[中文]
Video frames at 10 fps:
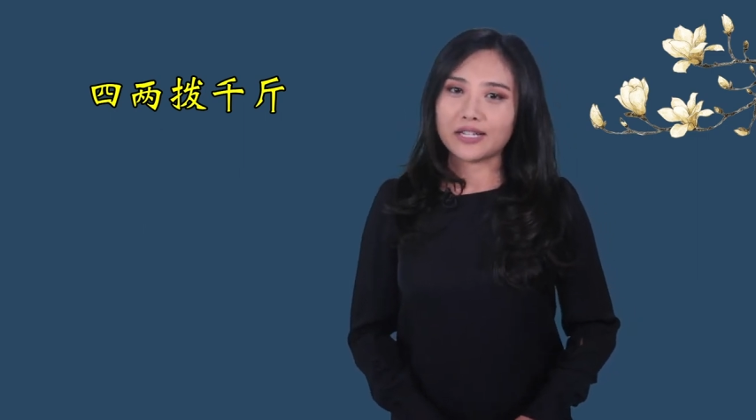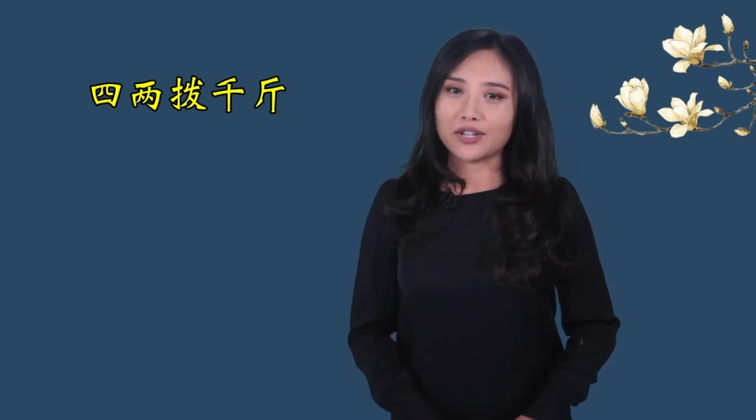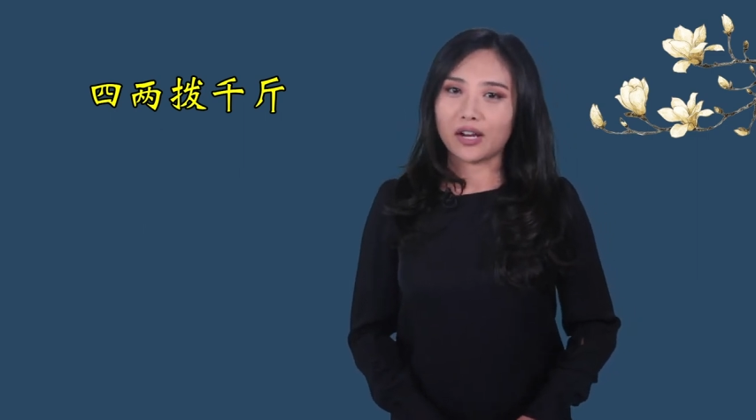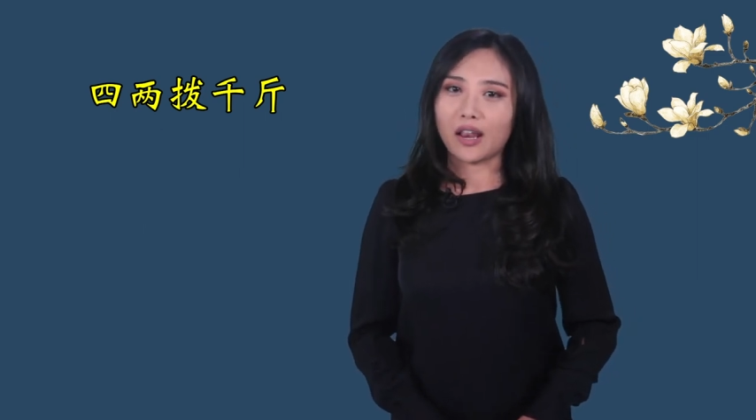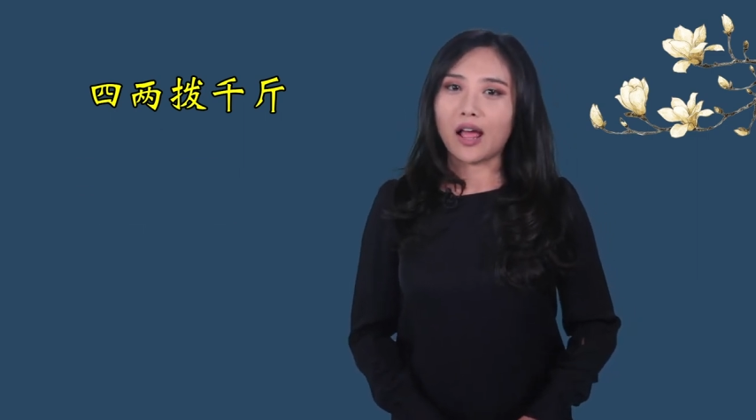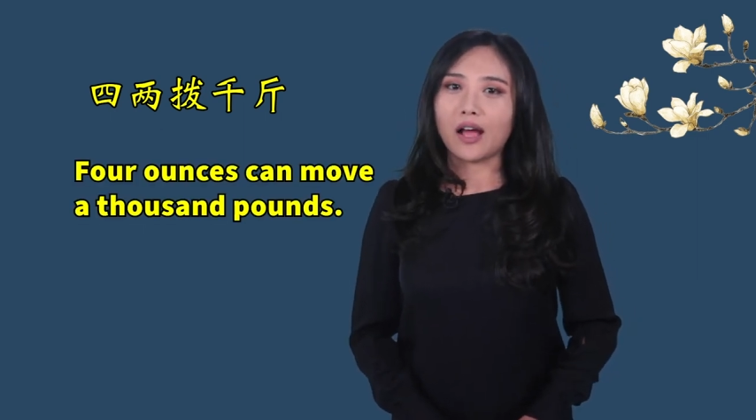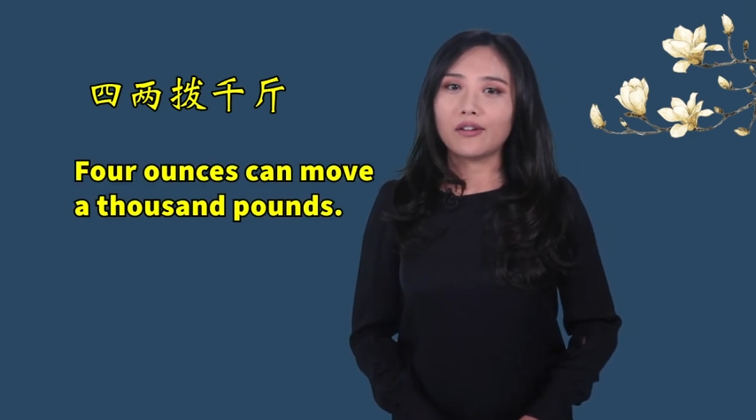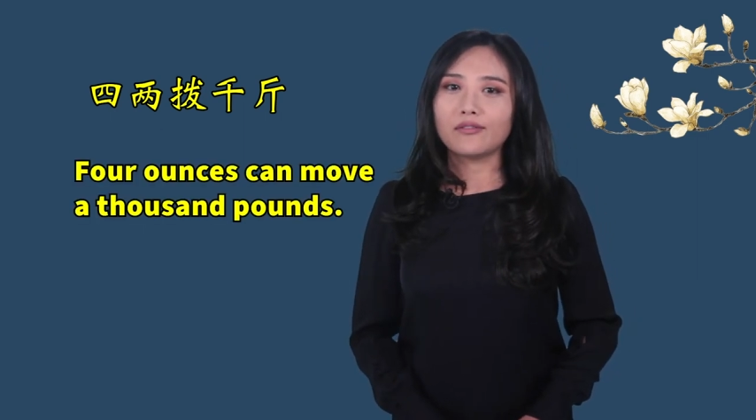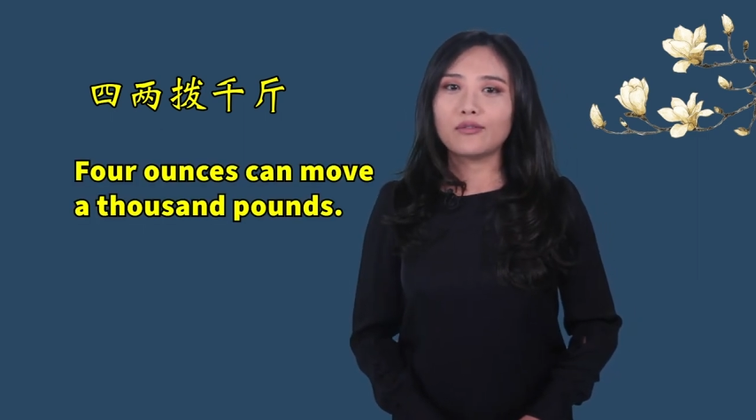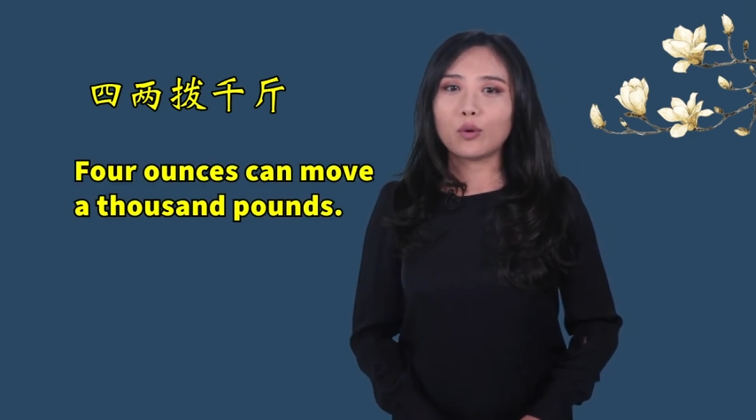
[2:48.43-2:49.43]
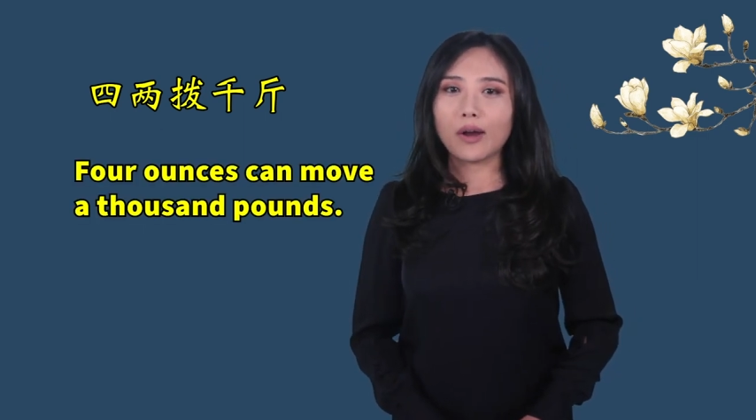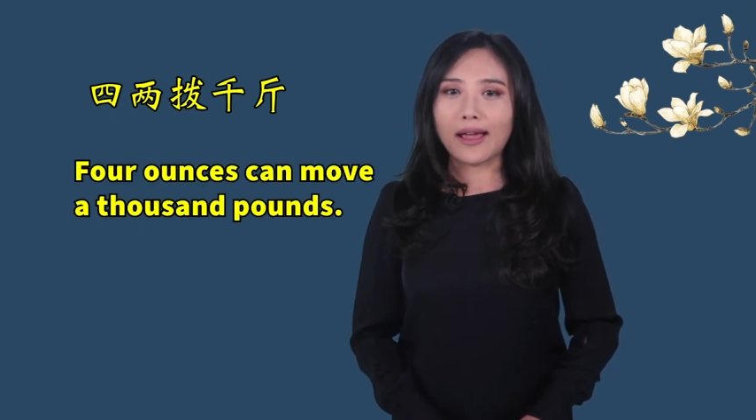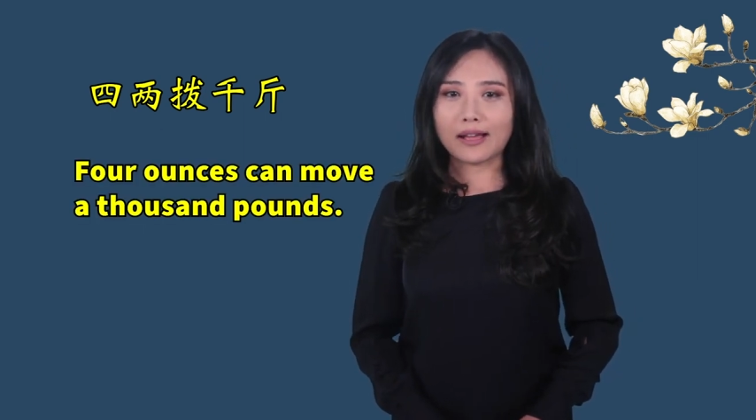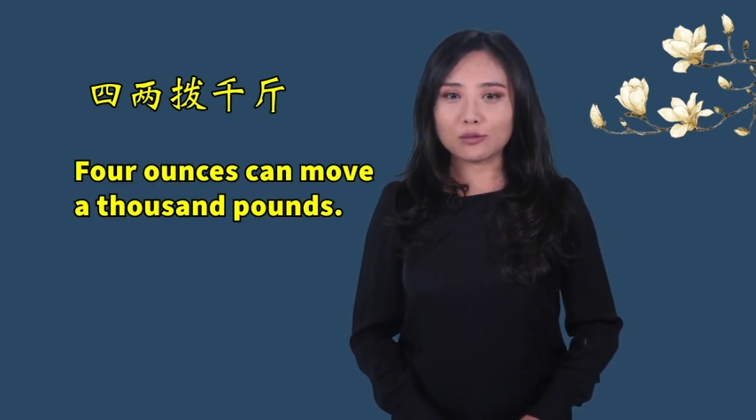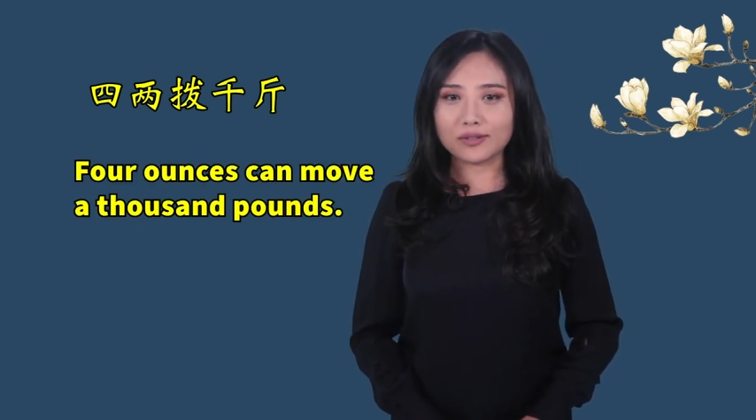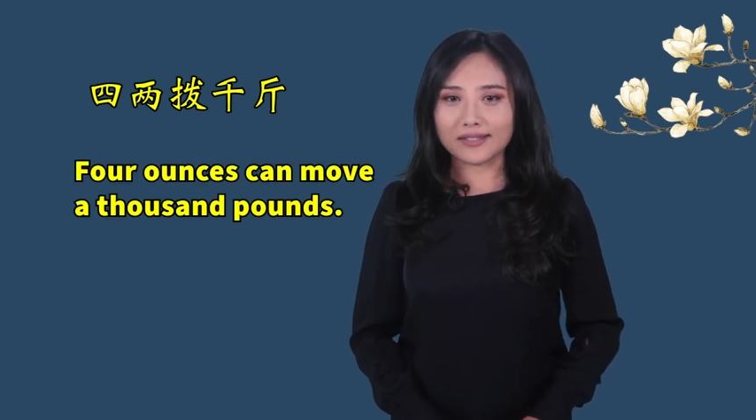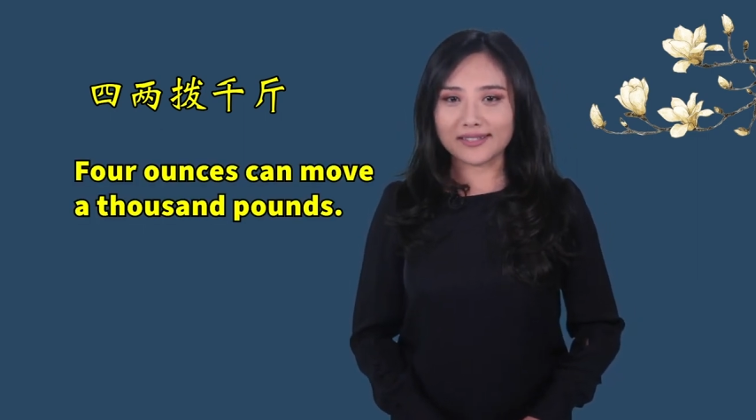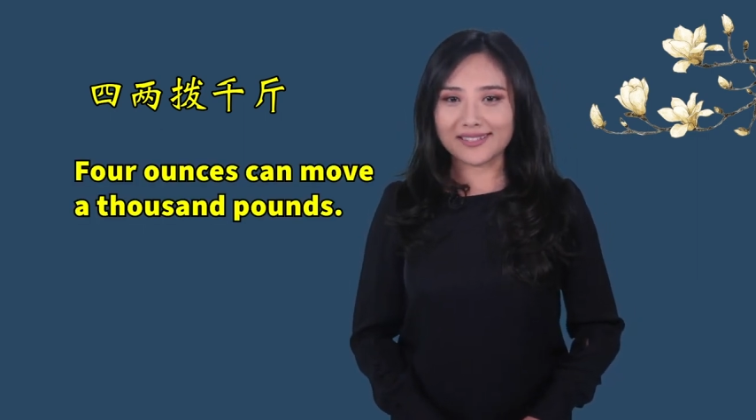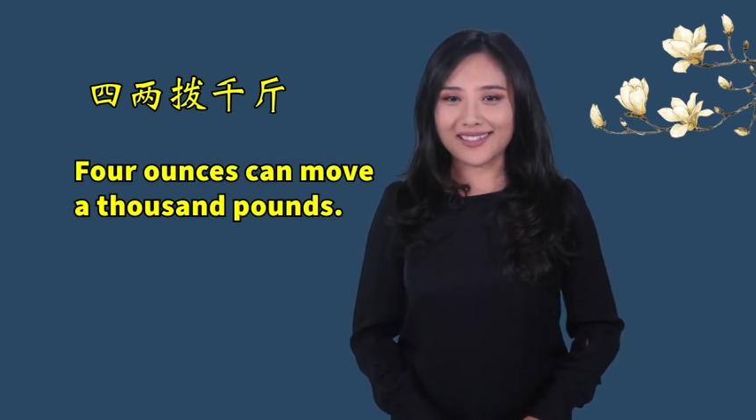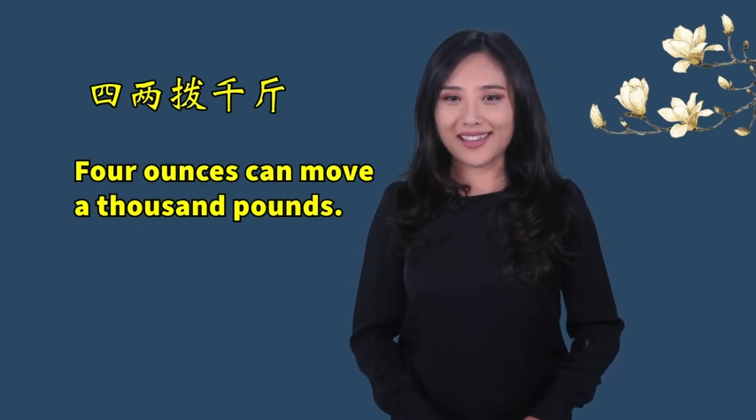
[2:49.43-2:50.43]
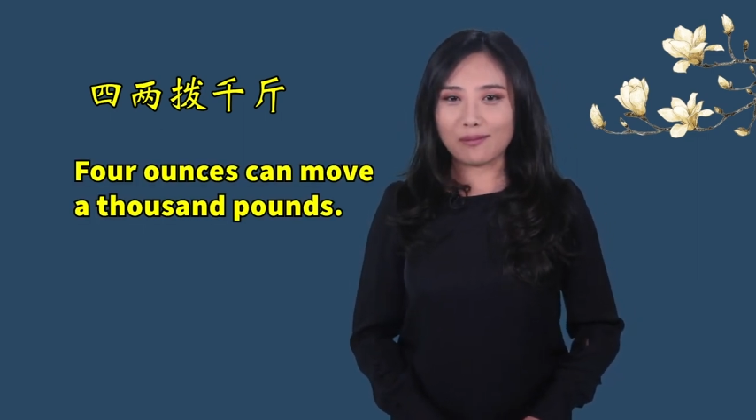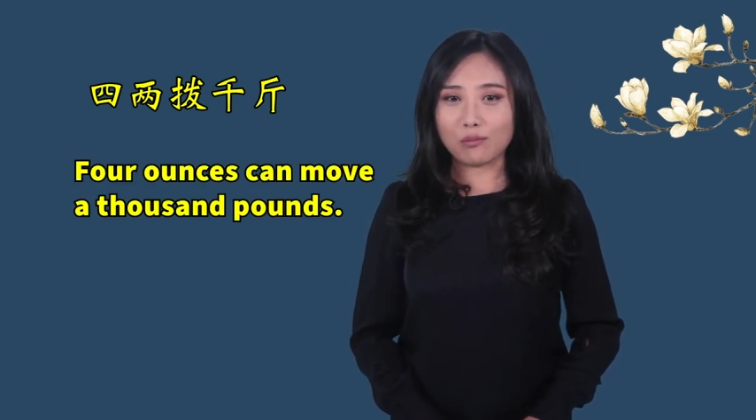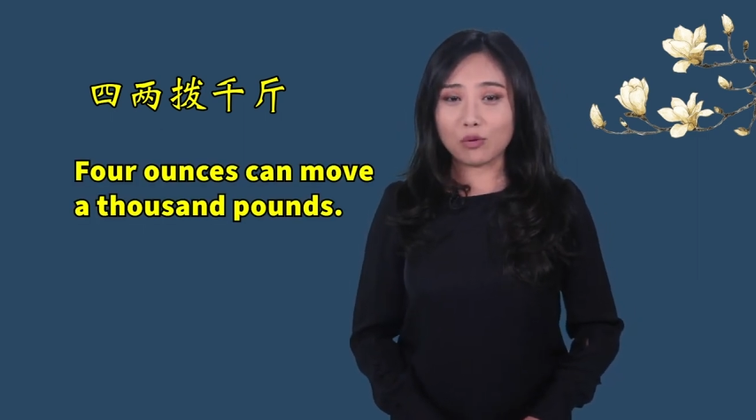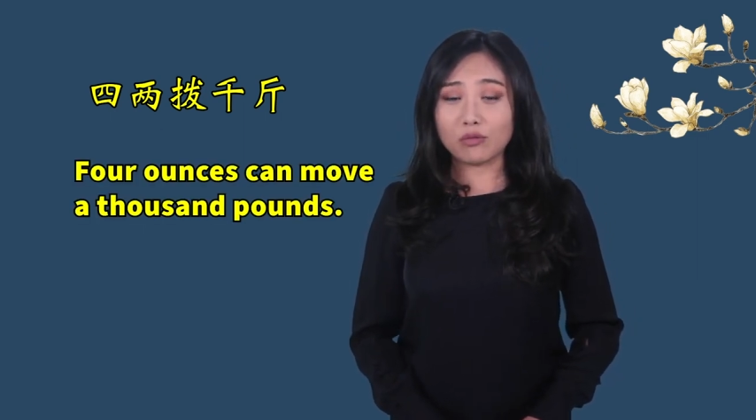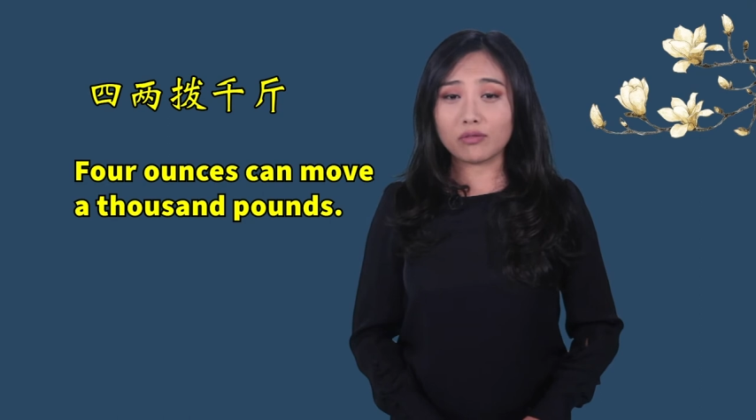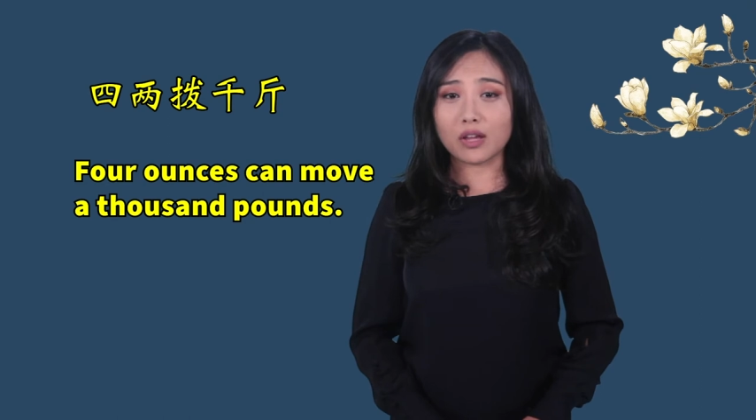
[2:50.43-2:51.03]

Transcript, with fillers: 译成了 four ounces can move